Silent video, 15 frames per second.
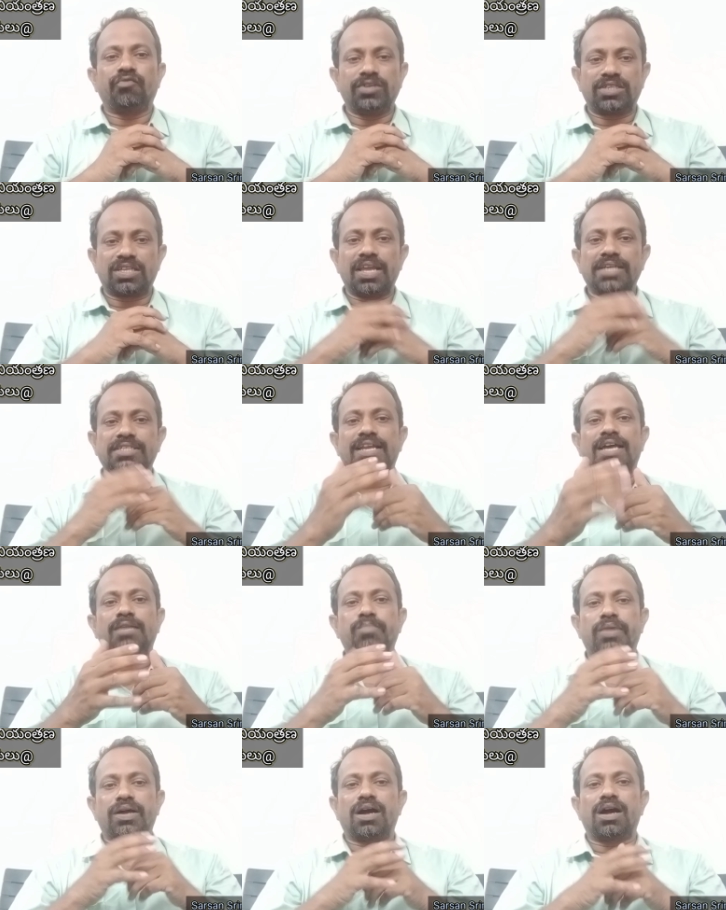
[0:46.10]

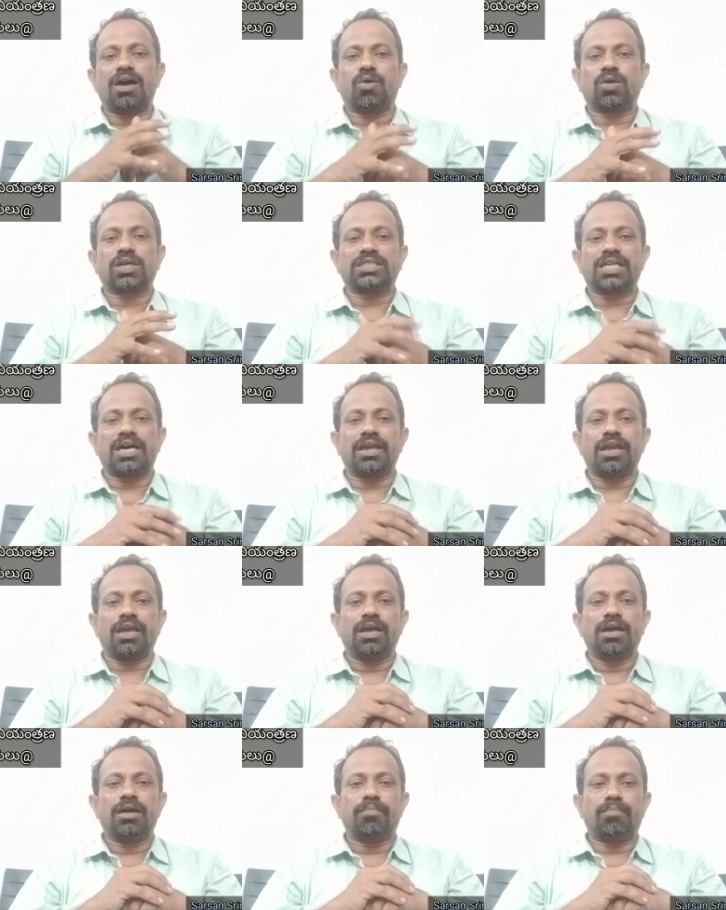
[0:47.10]
విశ్లేషణాత్మకంగా ఒకసారి
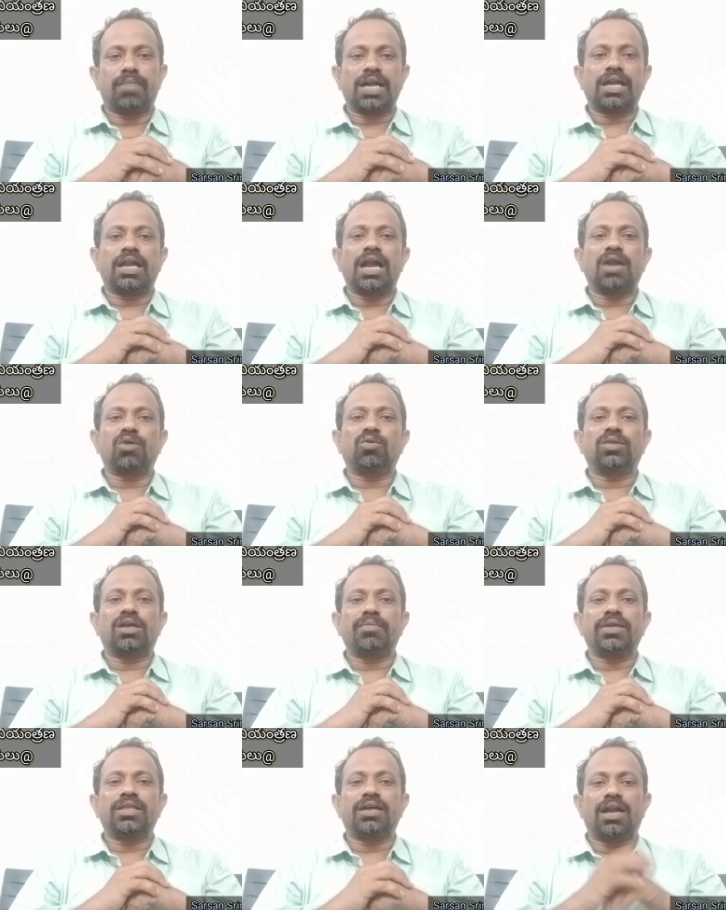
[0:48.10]

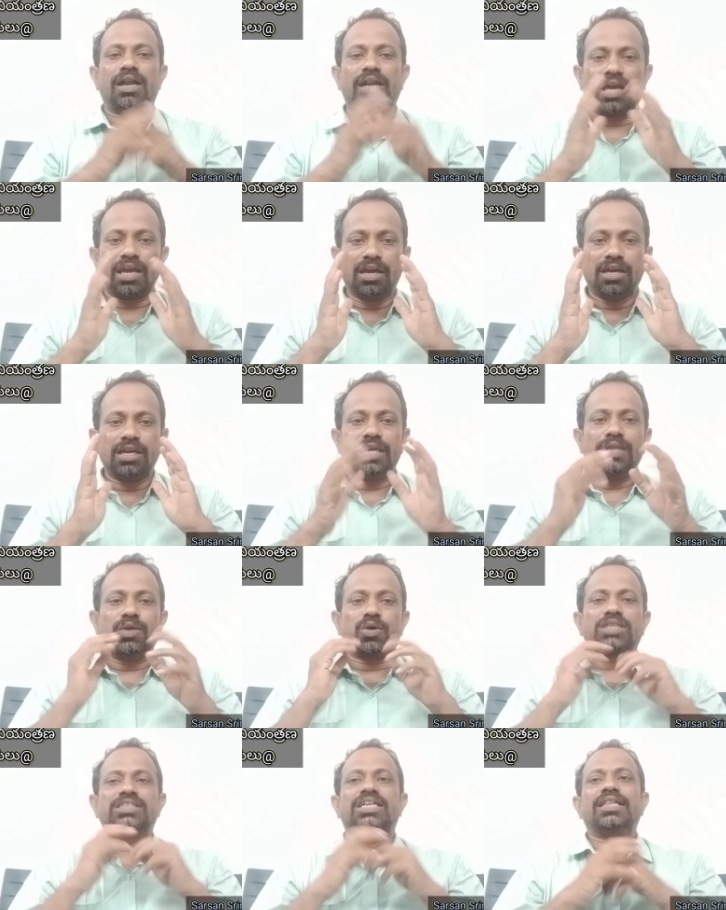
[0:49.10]
మాట్లాడుకుందాం ఎందుకంటే ఇది
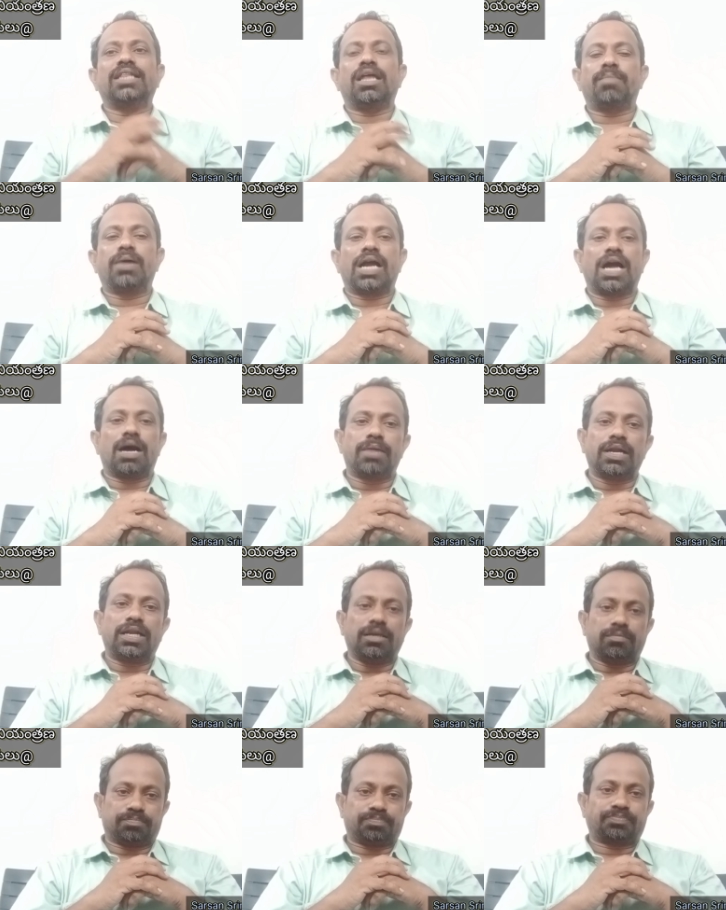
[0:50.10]
ఒక సందర్భం
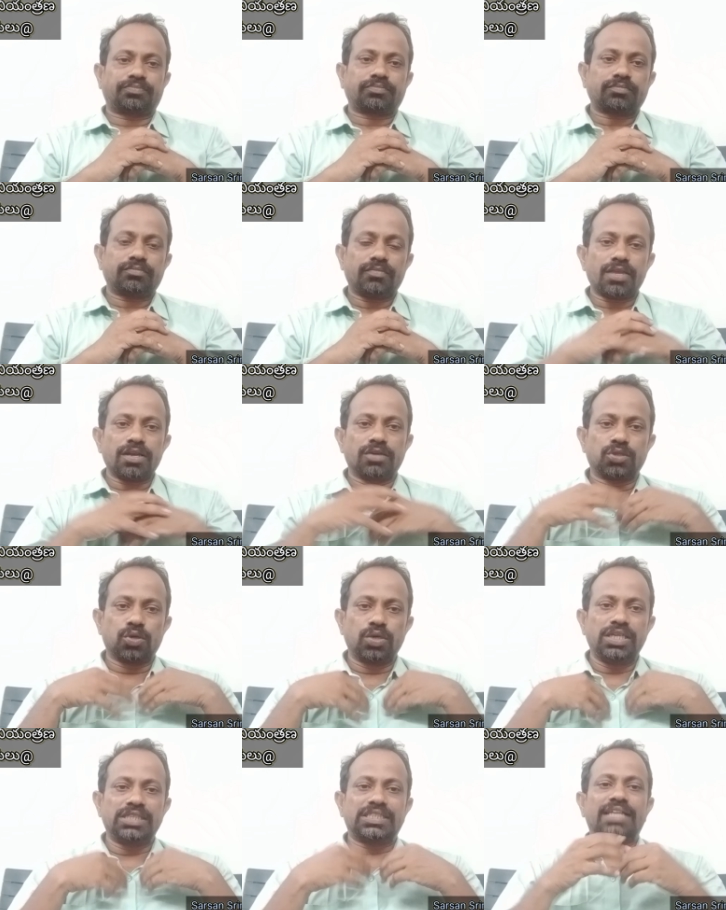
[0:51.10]
కాబట్టి సో
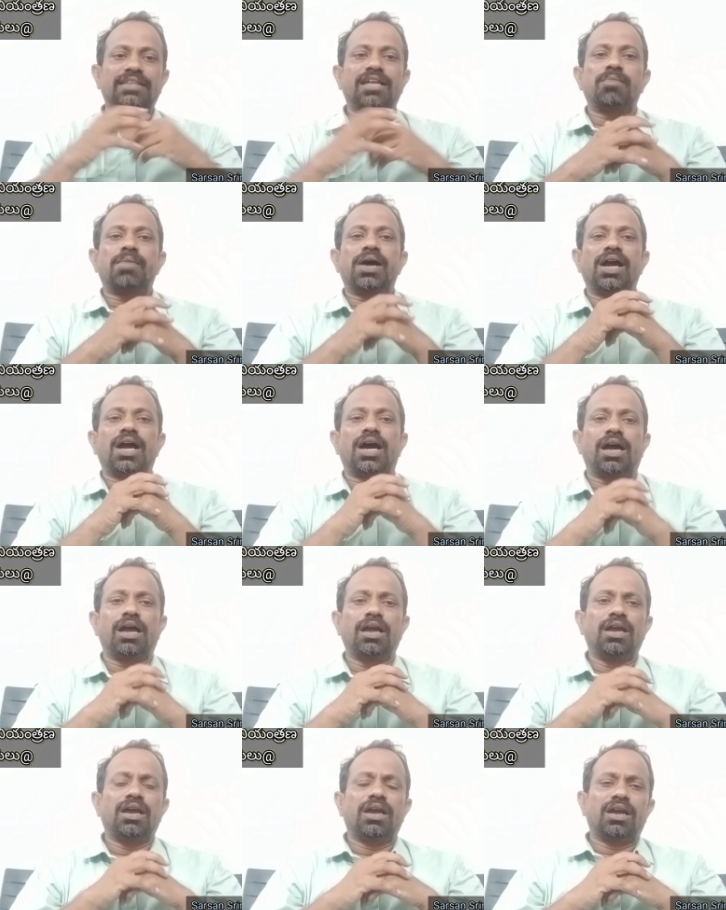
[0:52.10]
ఈ సందర్భంగా
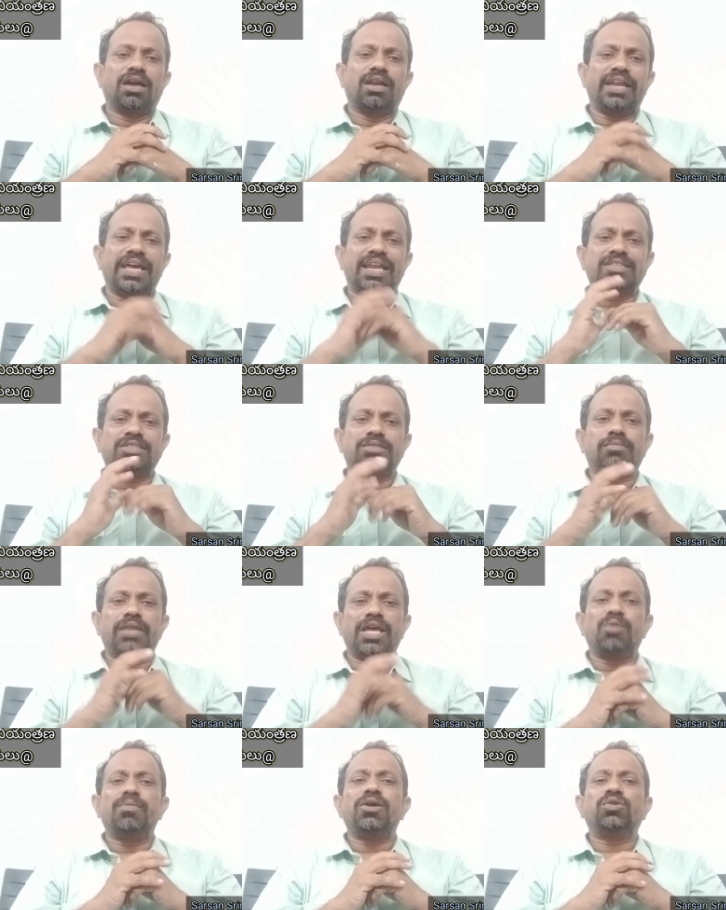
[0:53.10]
నేను
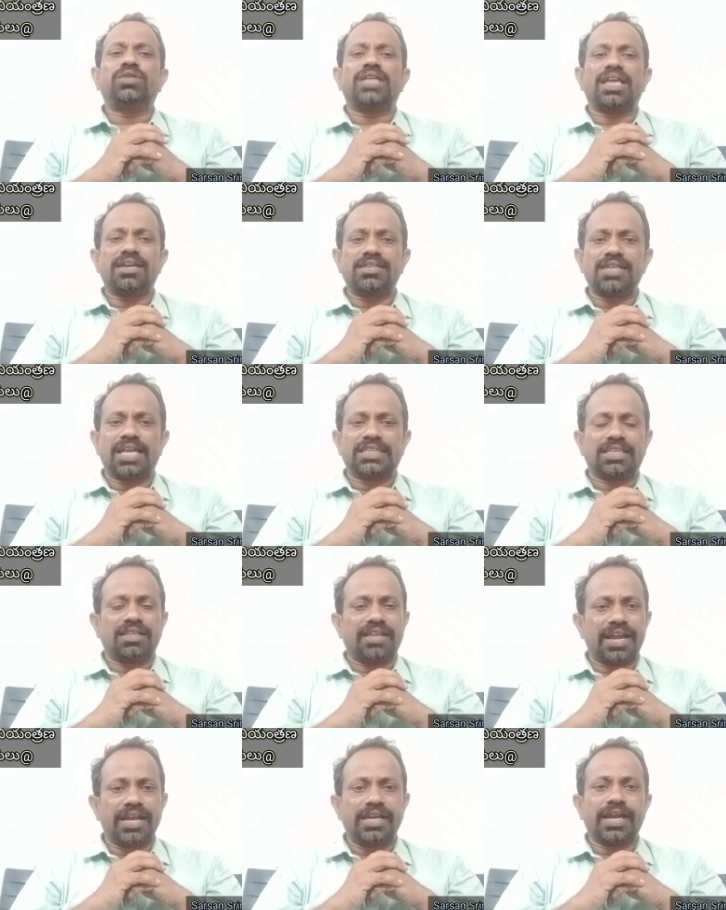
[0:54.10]
నేను మీకు
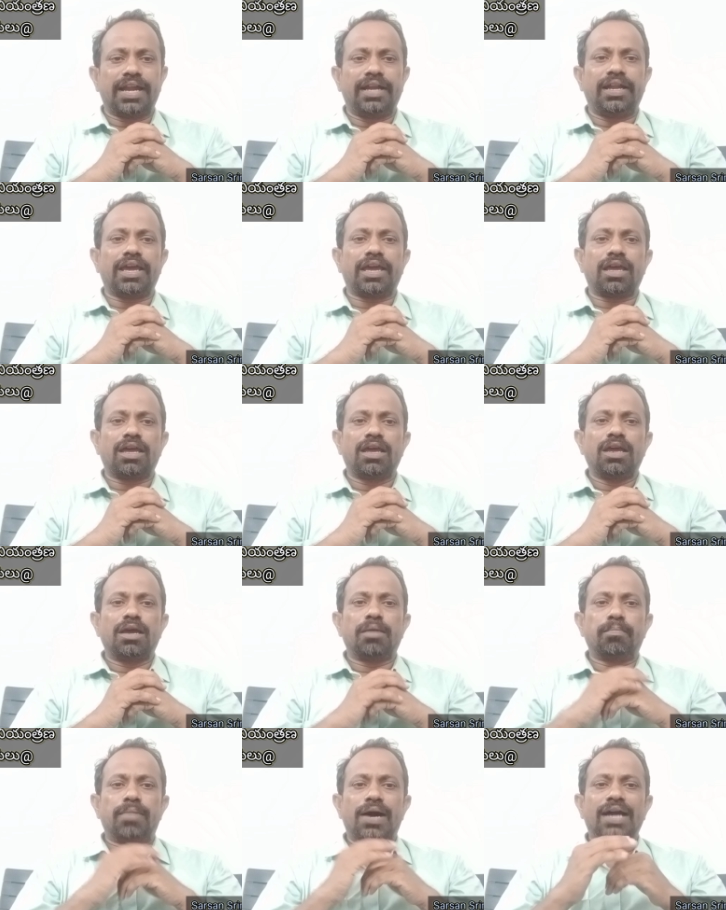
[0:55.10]
తెలియజేయాల్సింది ఏంటి అంటే
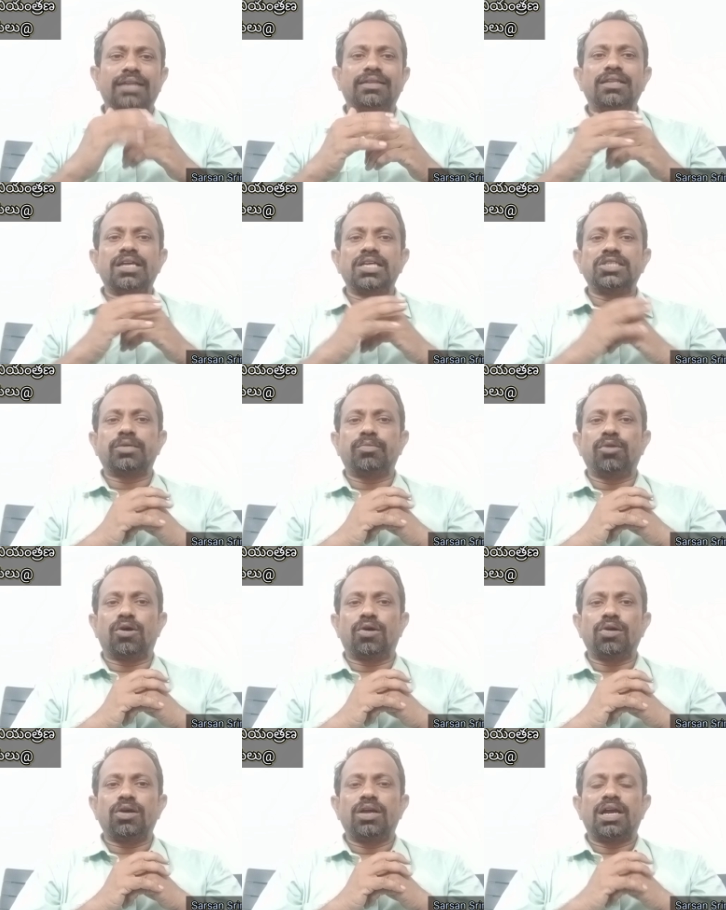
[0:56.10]

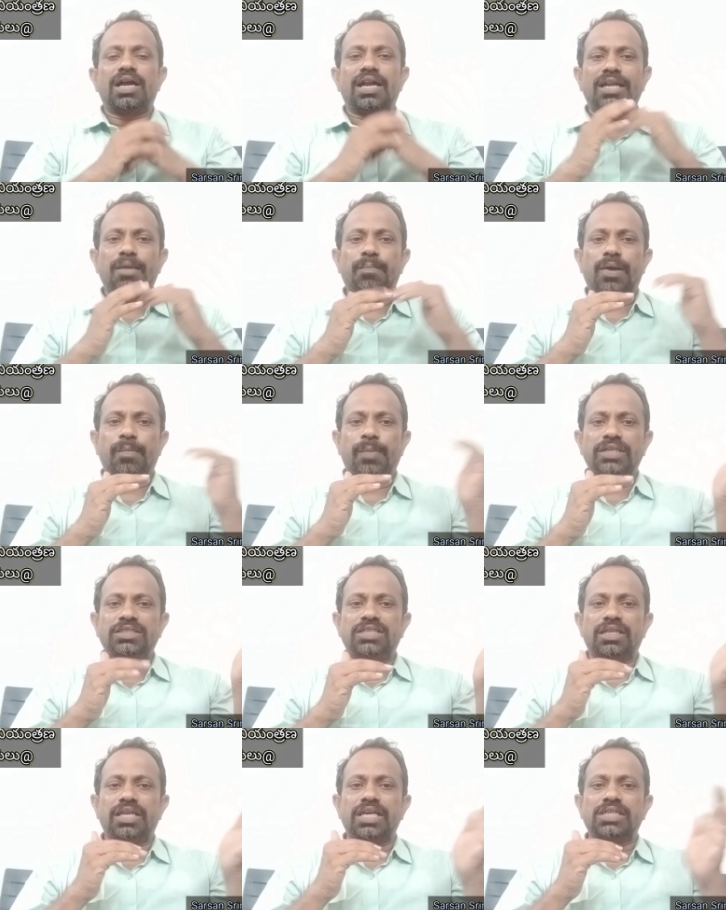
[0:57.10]
భారతదేశంలో అంటే
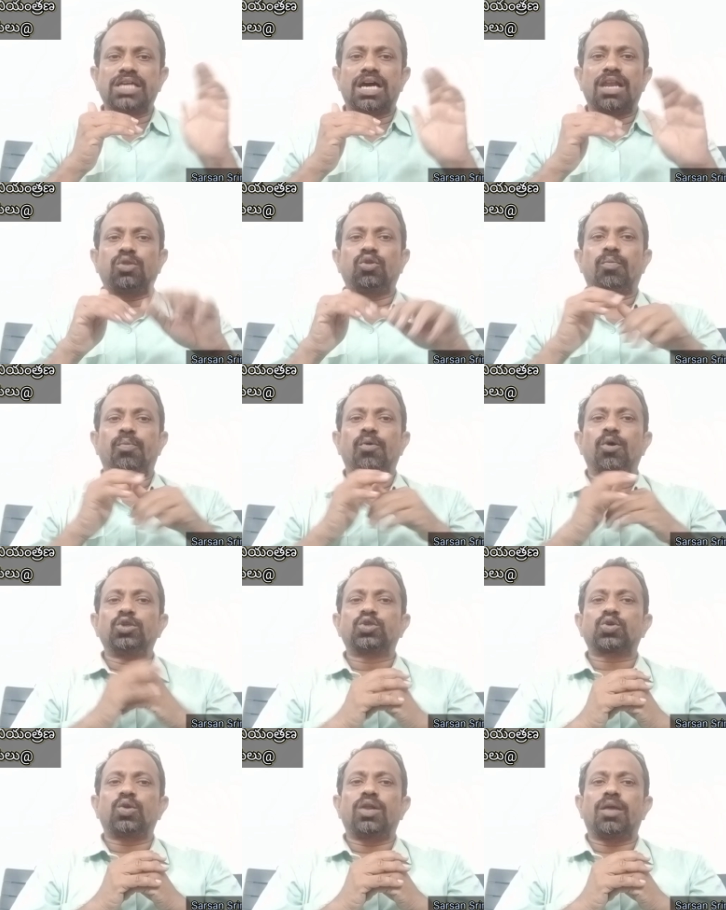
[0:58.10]
ప్రపంచ దేశాలతో
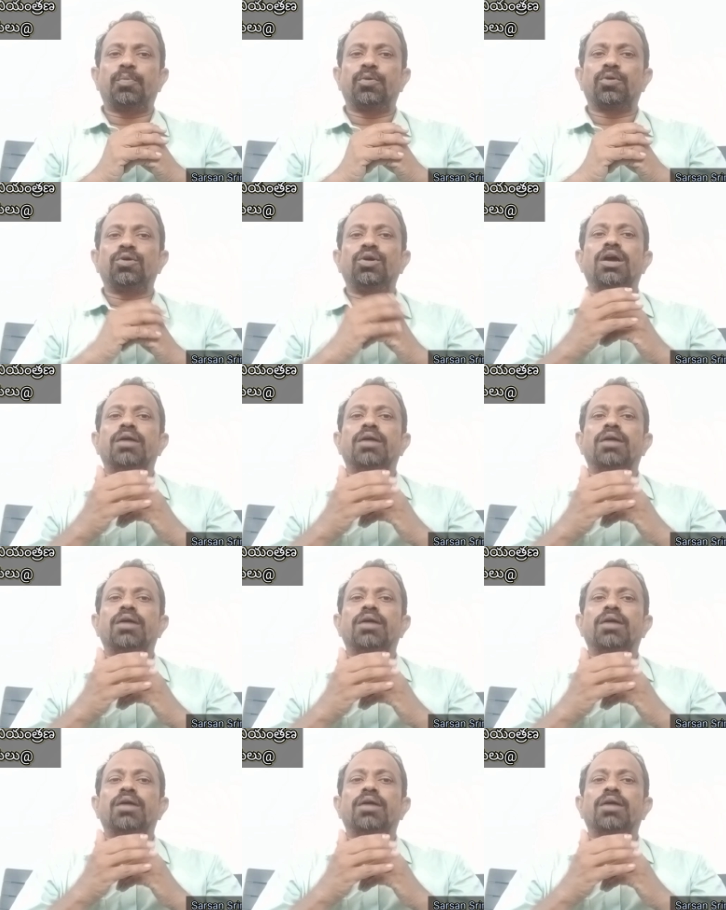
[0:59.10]
పోల్చుకున్నప్పుడు